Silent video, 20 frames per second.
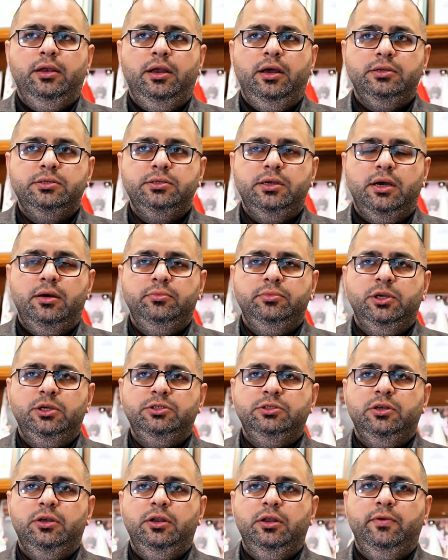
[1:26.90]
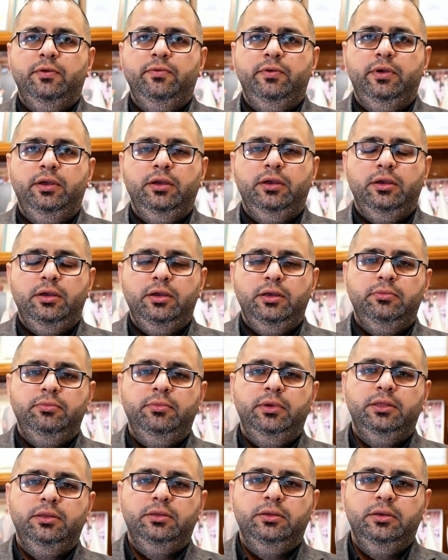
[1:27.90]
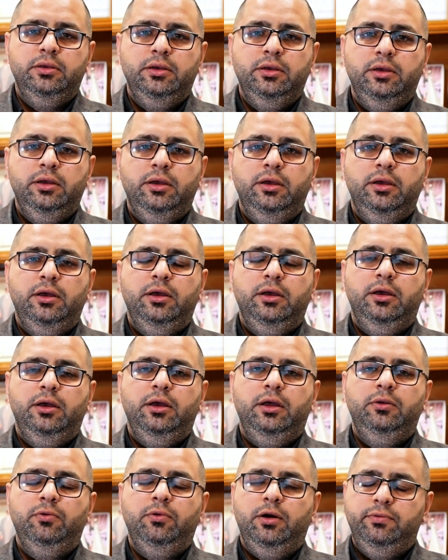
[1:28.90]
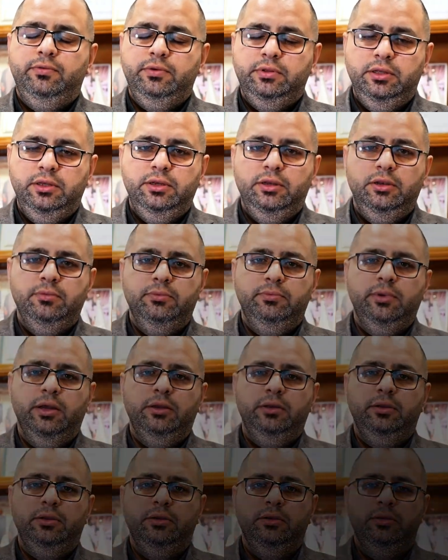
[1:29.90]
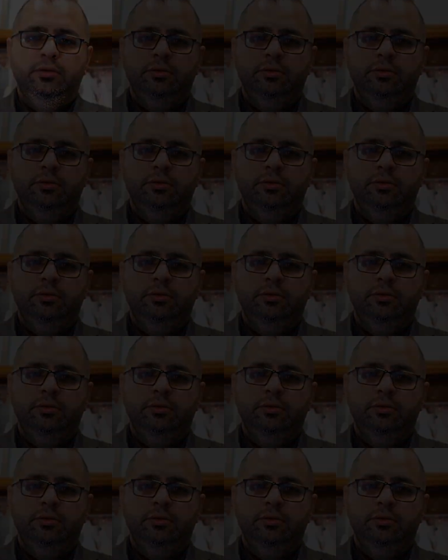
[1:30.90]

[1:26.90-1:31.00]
الأقسام تشترك في خدمة آه، الوافدين اللبنانيين